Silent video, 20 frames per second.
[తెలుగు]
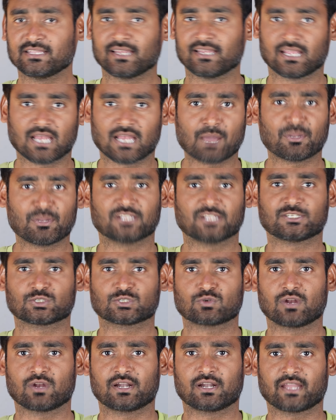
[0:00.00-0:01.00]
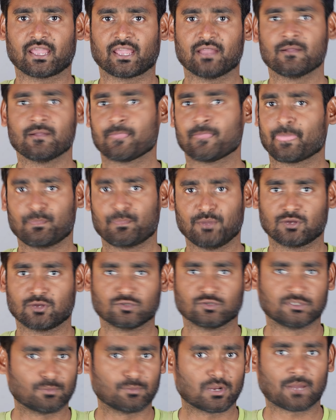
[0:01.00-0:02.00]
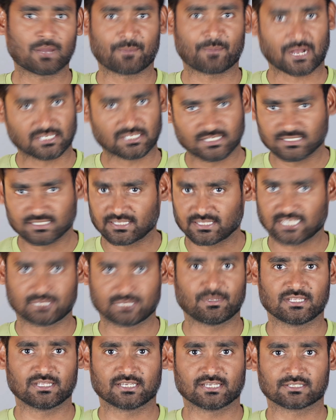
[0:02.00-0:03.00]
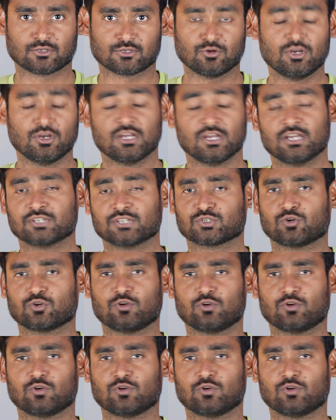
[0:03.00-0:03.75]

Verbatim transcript: దీన్ని ఎలా అప్లై చేసుకోవాలంటే మీకు సింపుల్గా ప్రాసెస్ అయితే ఎక్స్ప్లెయిన్ చేస్తాను సో